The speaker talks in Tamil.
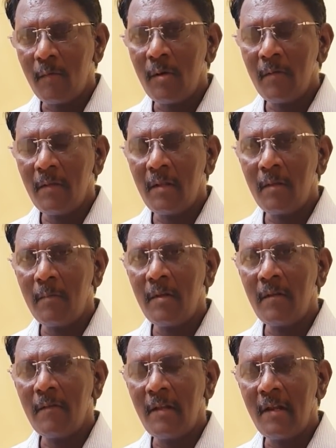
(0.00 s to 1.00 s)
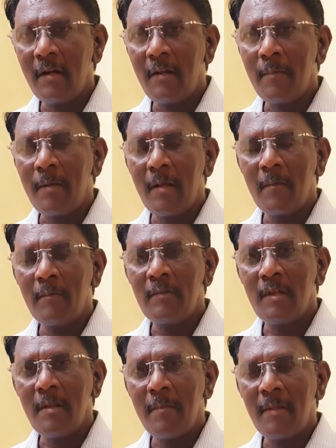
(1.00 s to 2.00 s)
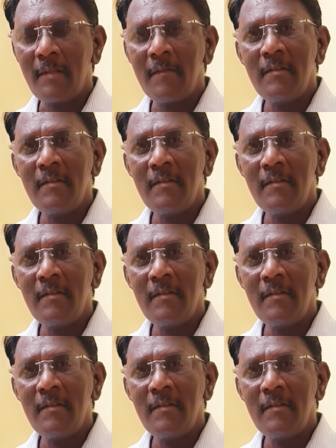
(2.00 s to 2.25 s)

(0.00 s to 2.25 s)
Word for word: கொண்டு வருகிறோம் என்று வெளிநாட்டு பயணமும் சரி மற்ற